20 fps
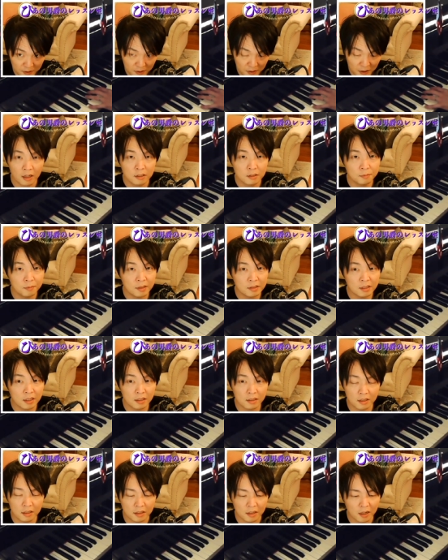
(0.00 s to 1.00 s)
F
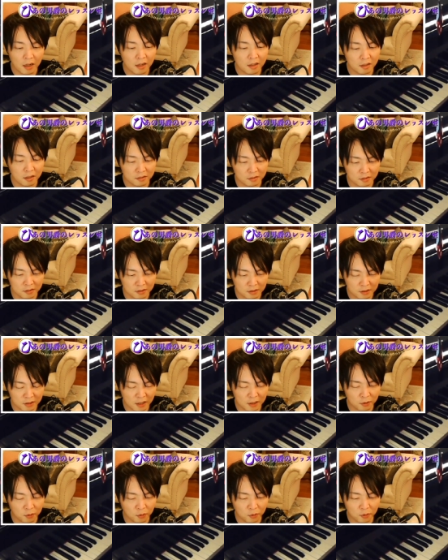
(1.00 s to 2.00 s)
メジャーに解決し
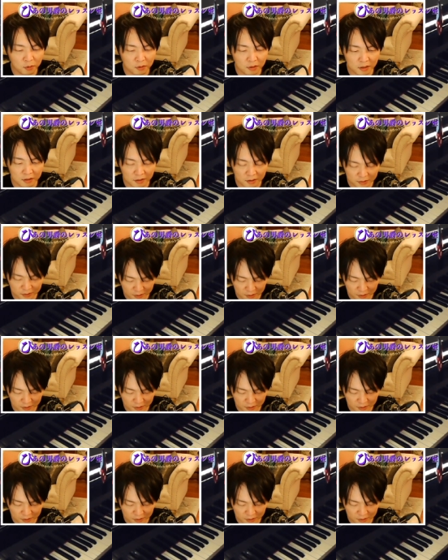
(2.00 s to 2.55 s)
たいところなんです